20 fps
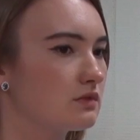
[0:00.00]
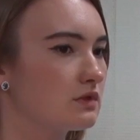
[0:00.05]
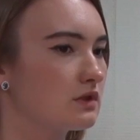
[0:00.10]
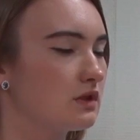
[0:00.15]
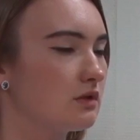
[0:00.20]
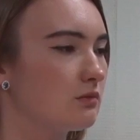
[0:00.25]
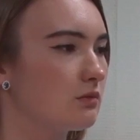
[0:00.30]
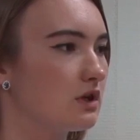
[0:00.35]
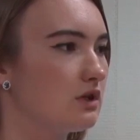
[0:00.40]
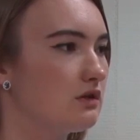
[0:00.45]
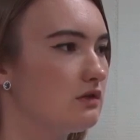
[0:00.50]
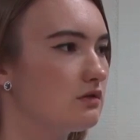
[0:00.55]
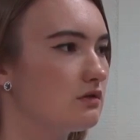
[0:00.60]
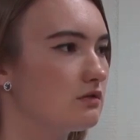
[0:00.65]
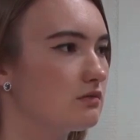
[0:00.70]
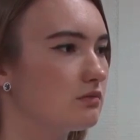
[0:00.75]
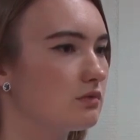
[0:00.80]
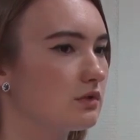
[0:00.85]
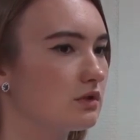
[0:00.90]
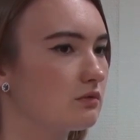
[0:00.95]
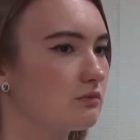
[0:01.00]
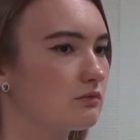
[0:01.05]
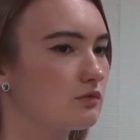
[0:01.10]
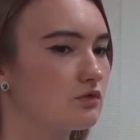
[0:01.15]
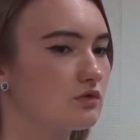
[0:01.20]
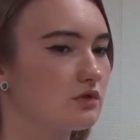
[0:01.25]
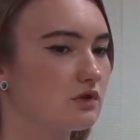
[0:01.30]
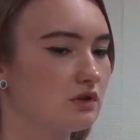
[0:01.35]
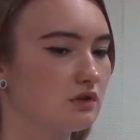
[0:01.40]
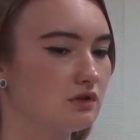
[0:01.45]
Занимайтесь,
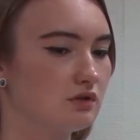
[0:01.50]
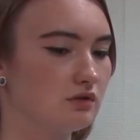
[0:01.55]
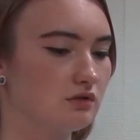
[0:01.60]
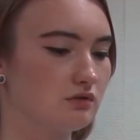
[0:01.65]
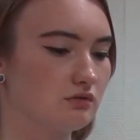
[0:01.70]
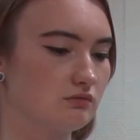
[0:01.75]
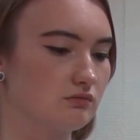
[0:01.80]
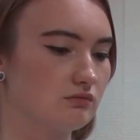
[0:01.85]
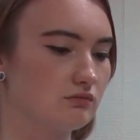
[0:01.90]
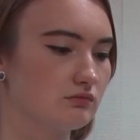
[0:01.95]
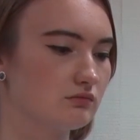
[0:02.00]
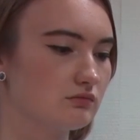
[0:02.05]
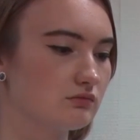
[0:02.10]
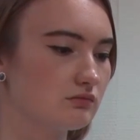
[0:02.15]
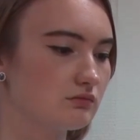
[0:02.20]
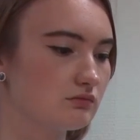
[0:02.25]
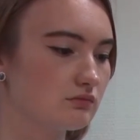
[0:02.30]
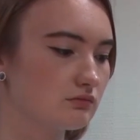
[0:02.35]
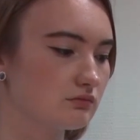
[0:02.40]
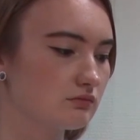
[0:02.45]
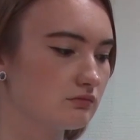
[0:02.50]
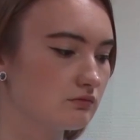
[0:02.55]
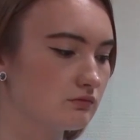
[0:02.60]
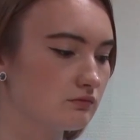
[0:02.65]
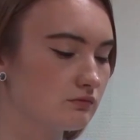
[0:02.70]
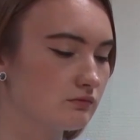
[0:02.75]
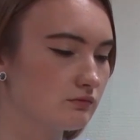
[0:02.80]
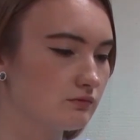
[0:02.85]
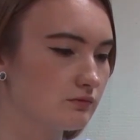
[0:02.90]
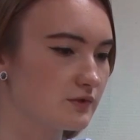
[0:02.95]
потому что
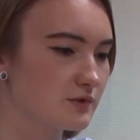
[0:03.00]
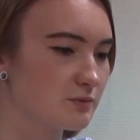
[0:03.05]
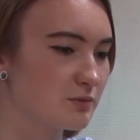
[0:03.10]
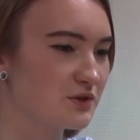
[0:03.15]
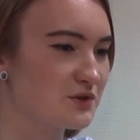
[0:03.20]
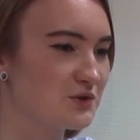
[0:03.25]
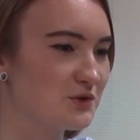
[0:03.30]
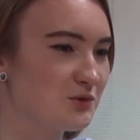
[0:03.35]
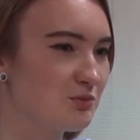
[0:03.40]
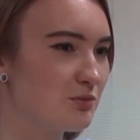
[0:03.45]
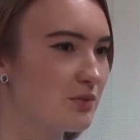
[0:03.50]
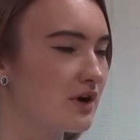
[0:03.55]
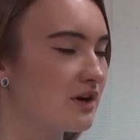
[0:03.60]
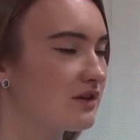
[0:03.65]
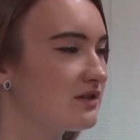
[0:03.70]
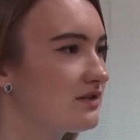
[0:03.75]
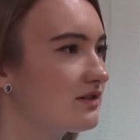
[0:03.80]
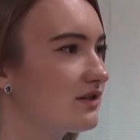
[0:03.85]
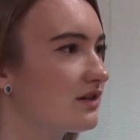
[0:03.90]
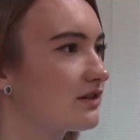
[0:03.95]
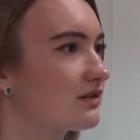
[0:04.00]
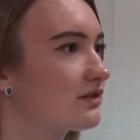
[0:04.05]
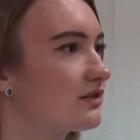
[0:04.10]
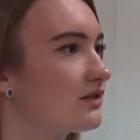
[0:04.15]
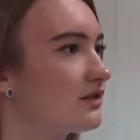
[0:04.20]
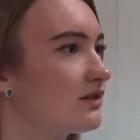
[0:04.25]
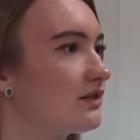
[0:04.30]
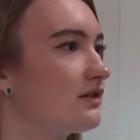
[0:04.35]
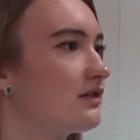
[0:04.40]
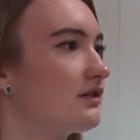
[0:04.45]
спасет практика.
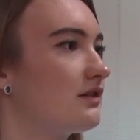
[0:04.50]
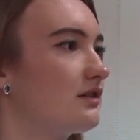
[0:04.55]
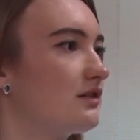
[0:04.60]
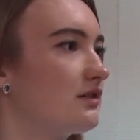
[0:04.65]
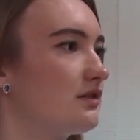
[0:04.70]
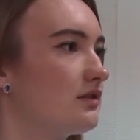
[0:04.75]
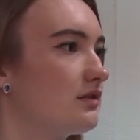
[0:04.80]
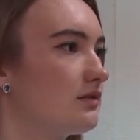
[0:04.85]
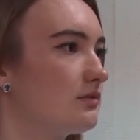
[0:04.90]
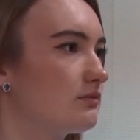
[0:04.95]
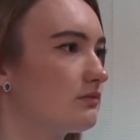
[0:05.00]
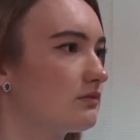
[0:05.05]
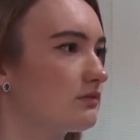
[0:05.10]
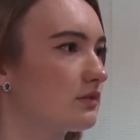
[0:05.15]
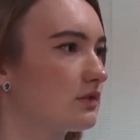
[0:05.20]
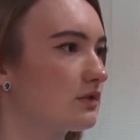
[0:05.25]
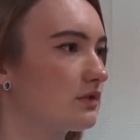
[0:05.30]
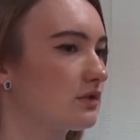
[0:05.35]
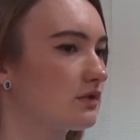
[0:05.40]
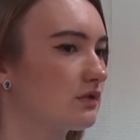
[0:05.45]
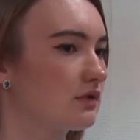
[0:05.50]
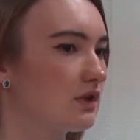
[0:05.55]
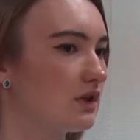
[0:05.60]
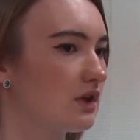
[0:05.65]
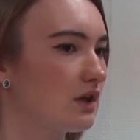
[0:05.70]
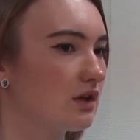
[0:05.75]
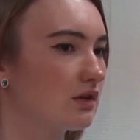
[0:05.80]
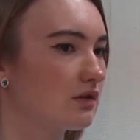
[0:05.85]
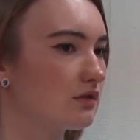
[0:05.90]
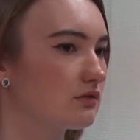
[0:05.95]
А,
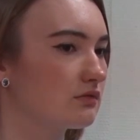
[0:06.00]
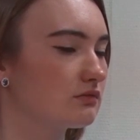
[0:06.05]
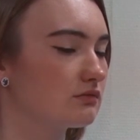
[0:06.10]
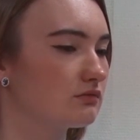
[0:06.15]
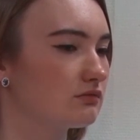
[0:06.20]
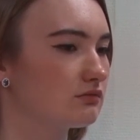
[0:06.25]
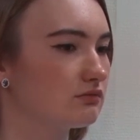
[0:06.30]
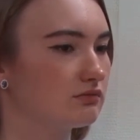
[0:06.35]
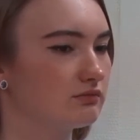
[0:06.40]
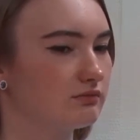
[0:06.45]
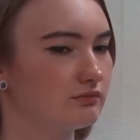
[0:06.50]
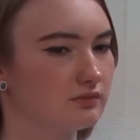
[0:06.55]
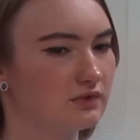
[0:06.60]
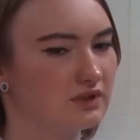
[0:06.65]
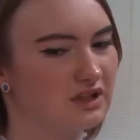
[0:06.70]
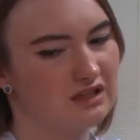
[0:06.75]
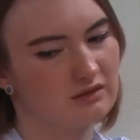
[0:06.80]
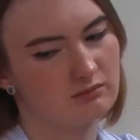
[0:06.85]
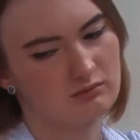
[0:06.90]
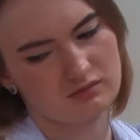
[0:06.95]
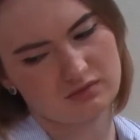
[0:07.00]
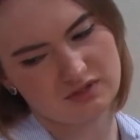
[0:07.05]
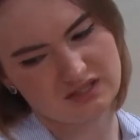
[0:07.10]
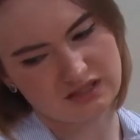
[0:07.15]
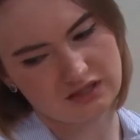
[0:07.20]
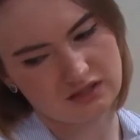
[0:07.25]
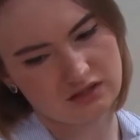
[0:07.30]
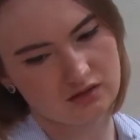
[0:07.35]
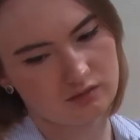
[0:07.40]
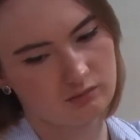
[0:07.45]
так, там
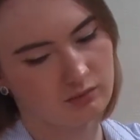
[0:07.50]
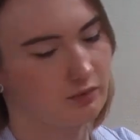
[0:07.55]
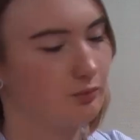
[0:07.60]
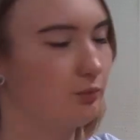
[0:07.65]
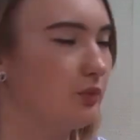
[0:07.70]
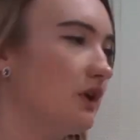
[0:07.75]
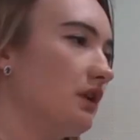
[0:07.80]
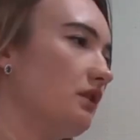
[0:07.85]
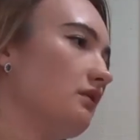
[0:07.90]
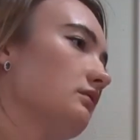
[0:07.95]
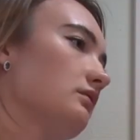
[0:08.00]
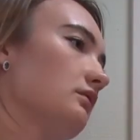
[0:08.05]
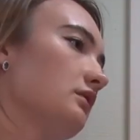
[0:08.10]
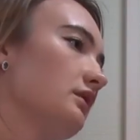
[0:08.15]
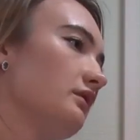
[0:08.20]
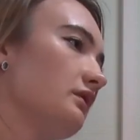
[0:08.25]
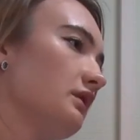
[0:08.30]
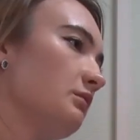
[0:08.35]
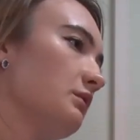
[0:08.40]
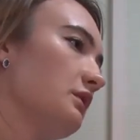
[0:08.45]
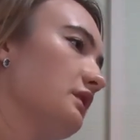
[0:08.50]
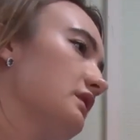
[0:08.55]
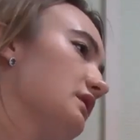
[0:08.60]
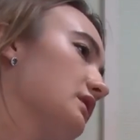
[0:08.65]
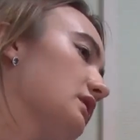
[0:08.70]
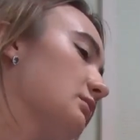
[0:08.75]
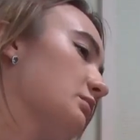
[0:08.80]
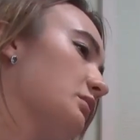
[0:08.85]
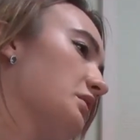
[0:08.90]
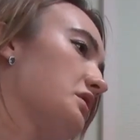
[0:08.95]
сходил, попел, два
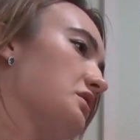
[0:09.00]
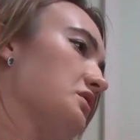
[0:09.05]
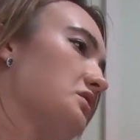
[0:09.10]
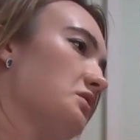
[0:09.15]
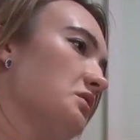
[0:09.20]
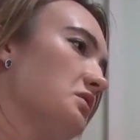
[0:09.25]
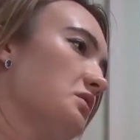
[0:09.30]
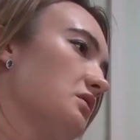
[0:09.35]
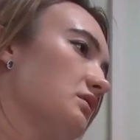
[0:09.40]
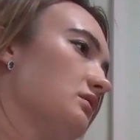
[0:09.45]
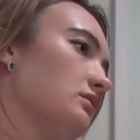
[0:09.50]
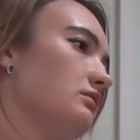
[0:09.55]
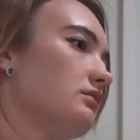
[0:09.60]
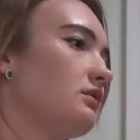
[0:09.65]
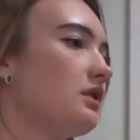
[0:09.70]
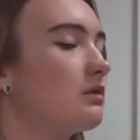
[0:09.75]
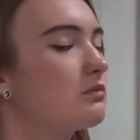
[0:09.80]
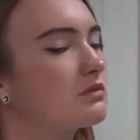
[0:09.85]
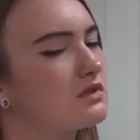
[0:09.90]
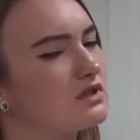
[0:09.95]
месяца прошло. Там,